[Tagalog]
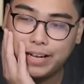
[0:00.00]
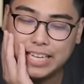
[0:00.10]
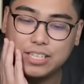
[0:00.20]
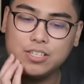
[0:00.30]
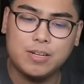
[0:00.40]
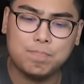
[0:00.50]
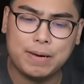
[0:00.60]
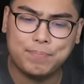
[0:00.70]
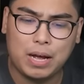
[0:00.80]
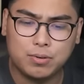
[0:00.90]
ata.
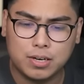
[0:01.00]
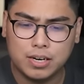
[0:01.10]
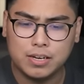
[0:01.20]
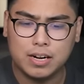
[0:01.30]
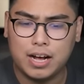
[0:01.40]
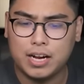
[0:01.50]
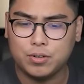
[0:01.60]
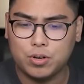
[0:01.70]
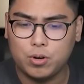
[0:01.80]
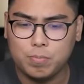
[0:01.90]
13,500 na yun na
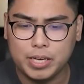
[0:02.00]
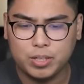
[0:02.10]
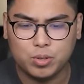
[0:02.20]
ano ko. Oh my